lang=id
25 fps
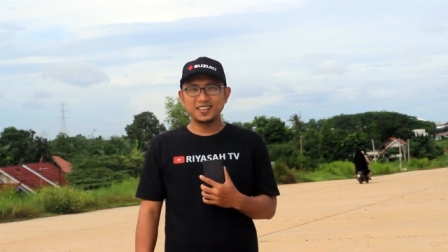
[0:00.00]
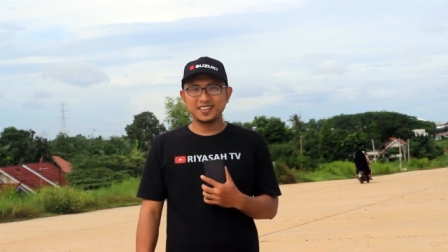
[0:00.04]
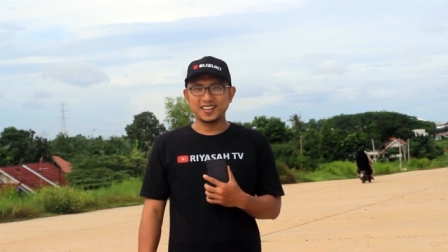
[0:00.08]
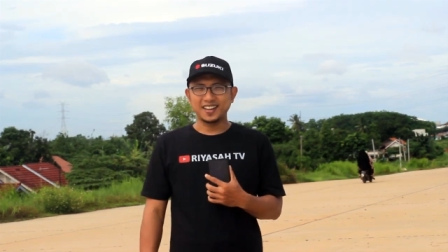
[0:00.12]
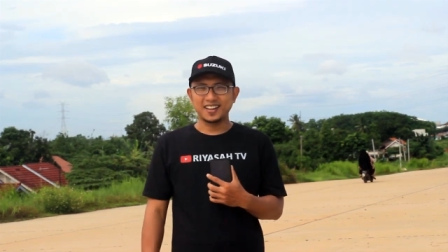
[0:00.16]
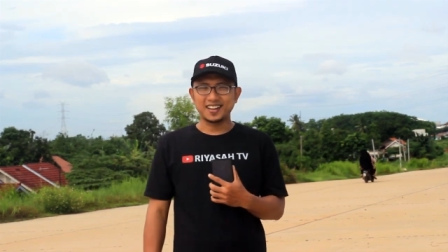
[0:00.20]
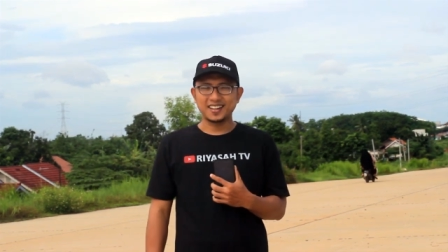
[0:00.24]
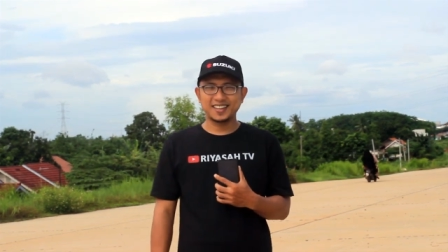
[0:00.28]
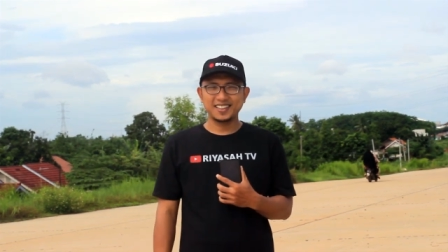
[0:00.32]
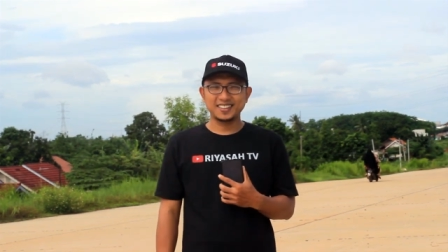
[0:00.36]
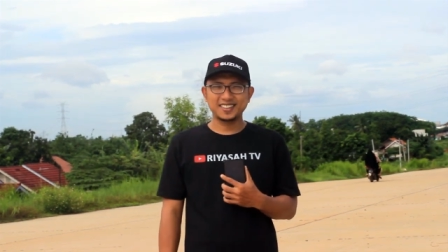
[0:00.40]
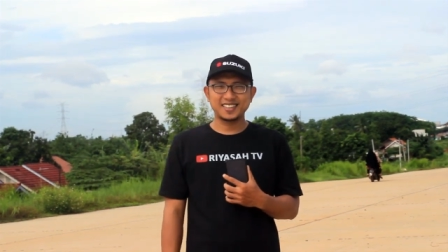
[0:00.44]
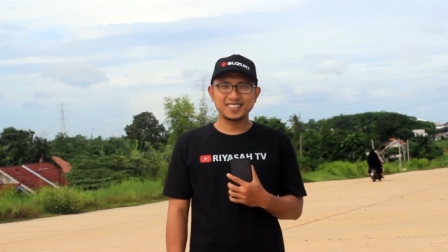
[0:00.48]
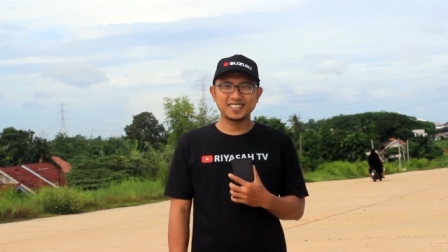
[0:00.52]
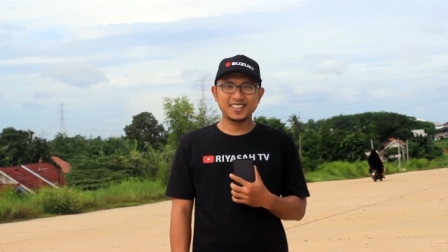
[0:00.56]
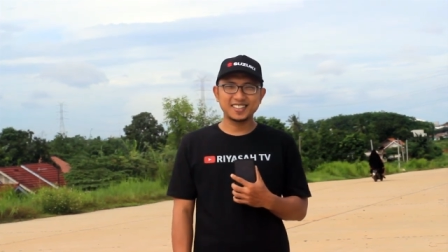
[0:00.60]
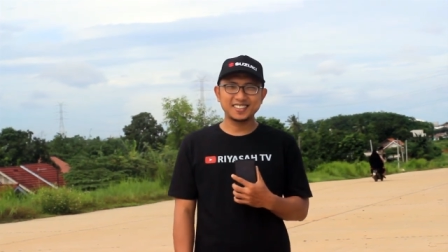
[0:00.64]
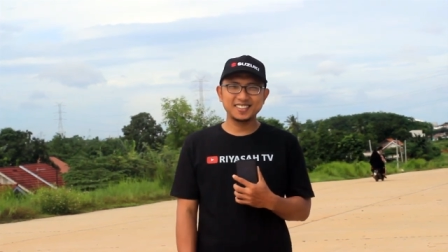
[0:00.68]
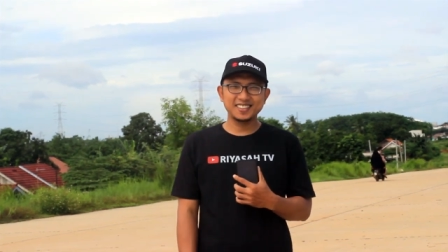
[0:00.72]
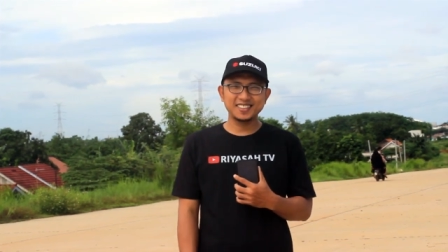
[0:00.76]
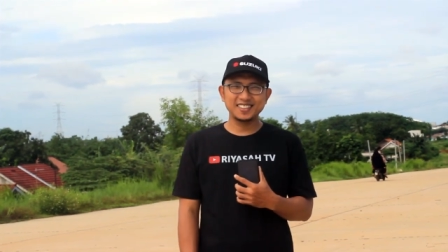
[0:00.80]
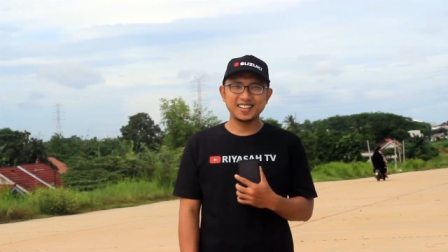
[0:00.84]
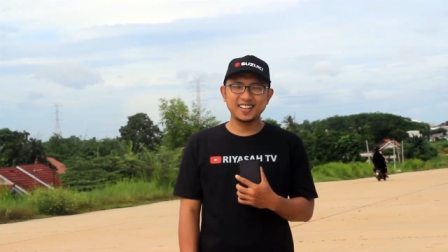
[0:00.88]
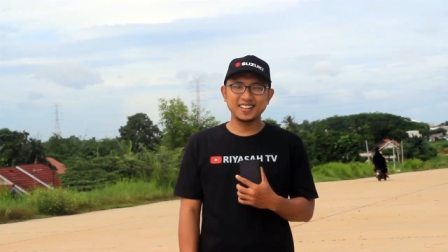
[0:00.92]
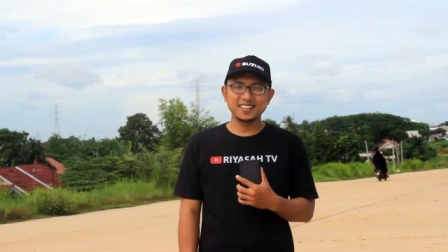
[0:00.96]
Nah, kita
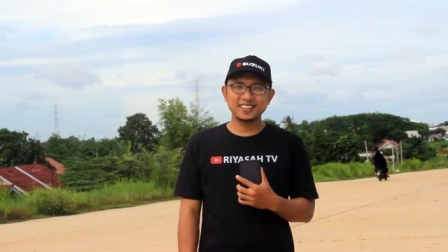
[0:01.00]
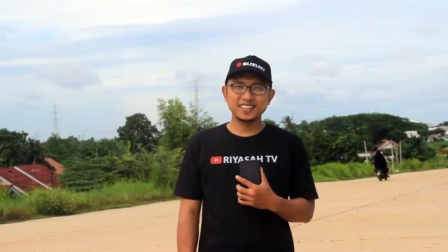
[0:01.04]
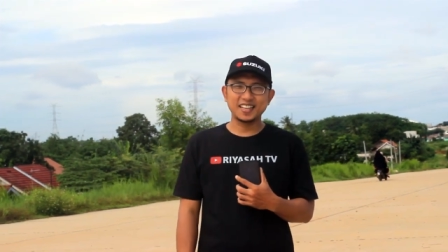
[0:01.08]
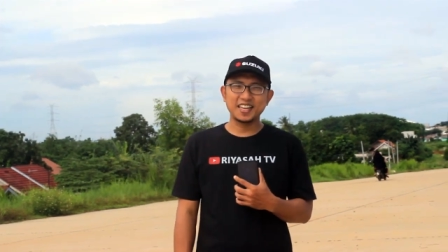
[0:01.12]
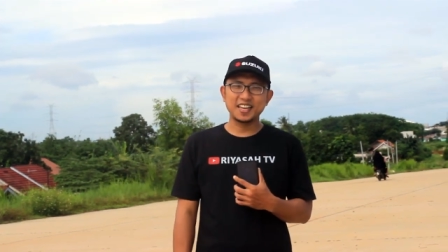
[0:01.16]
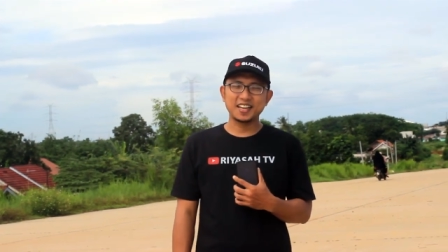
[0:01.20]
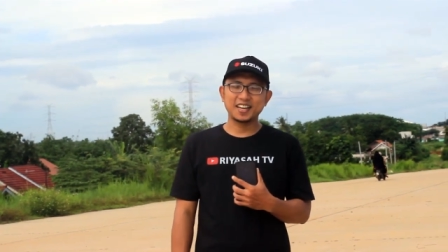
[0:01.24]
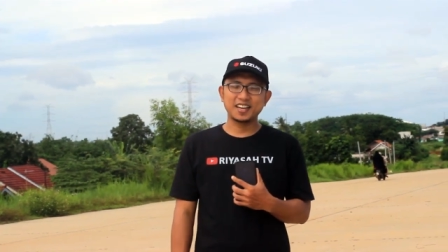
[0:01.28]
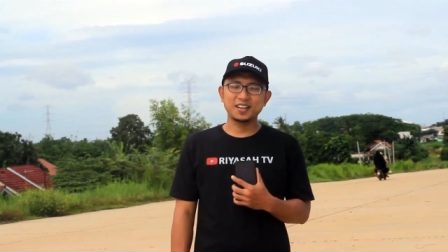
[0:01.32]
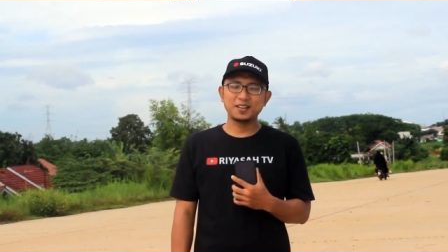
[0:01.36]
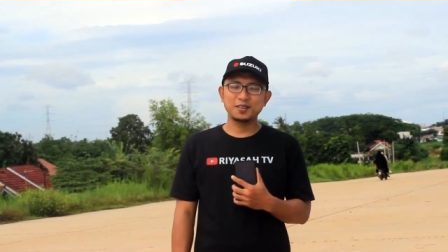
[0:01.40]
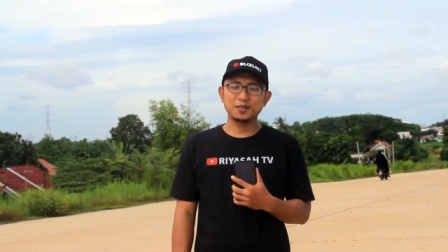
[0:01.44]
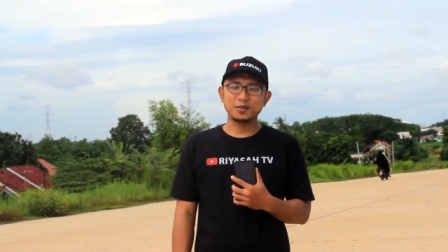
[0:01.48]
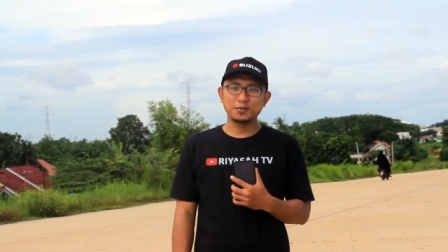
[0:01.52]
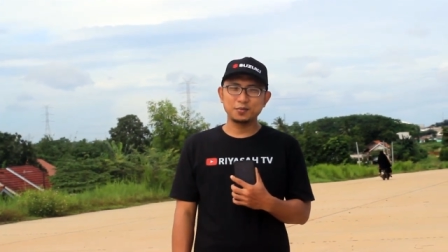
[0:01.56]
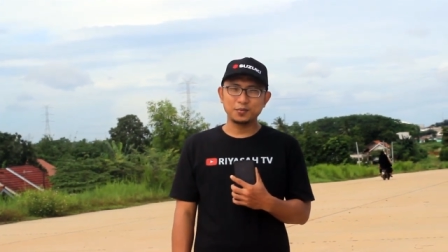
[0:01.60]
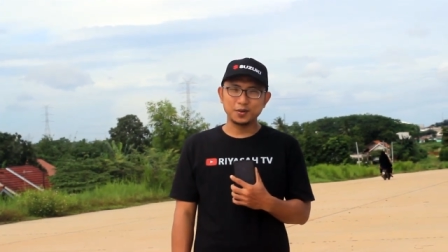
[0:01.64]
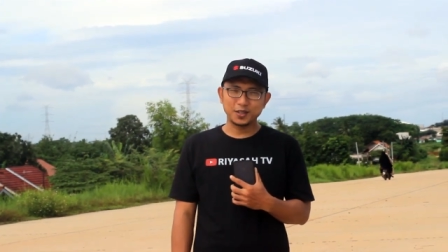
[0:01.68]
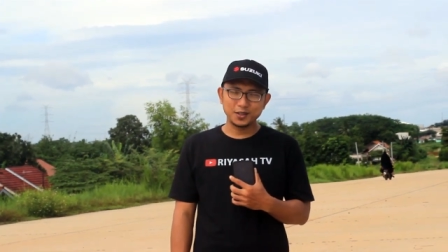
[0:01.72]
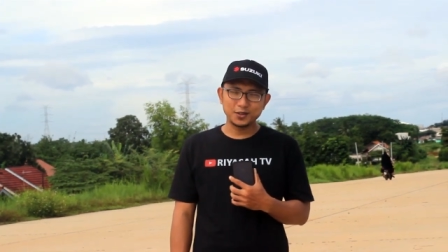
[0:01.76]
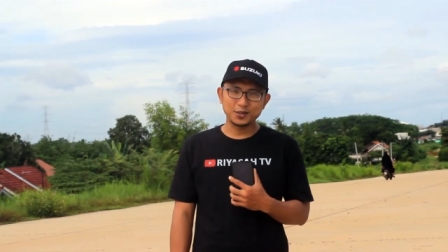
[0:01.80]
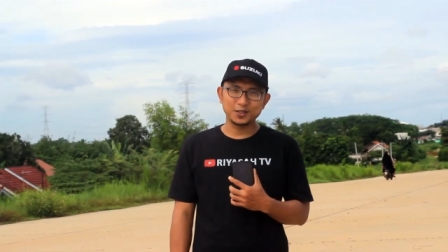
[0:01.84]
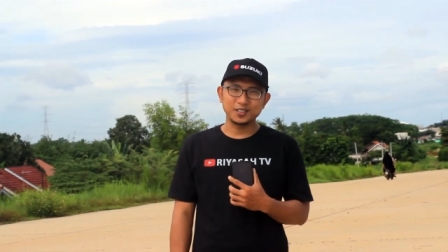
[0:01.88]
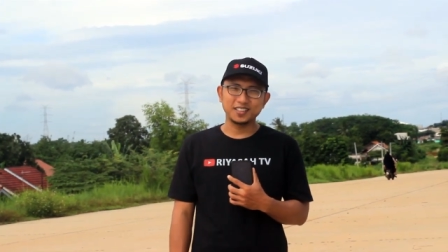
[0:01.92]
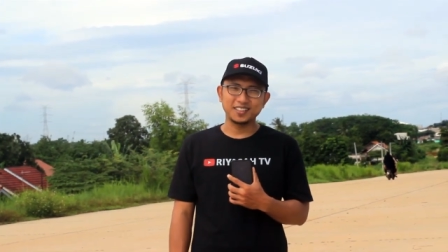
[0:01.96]
saksikan tayangan
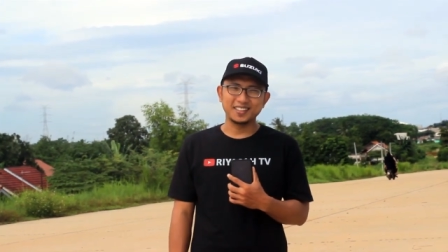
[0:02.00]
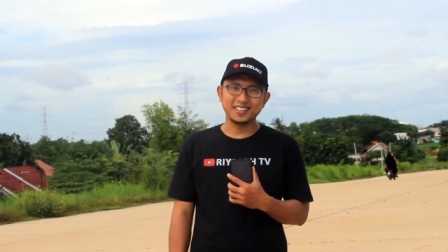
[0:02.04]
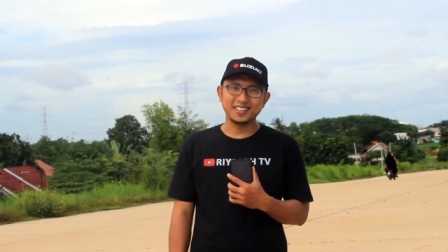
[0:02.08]
berikut